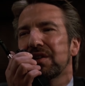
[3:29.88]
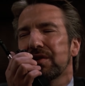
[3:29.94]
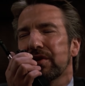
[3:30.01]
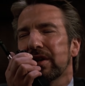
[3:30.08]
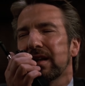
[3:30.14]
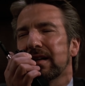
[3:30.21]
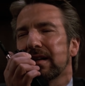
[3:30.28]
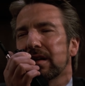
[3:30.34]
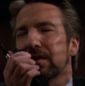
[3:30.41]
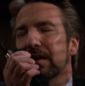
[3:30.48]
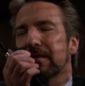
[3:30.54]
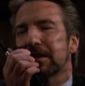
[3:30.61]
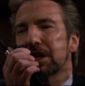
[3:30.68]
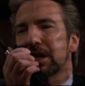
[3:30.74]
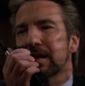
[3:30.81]
Glauben Sie
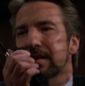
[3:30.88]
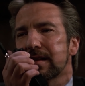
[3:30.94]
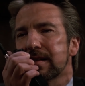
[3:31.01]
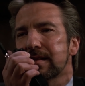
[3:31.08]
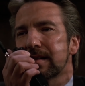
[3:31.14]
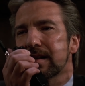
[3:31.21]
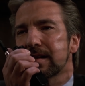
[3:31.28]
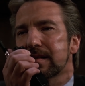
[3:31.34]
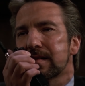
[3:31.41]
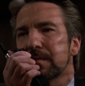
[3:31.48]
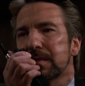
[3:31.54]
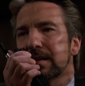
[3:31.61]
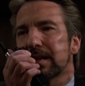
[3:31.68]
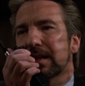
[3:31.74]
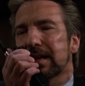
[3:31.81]
wirklich, dass Sie eine Chance
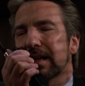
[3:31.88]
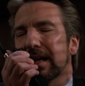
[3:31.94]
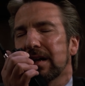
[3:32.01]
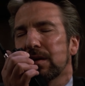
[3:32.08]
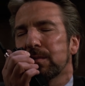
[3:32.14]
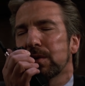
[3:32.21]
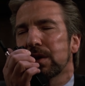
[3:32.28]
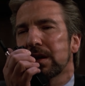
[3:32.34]
gegen uns haben,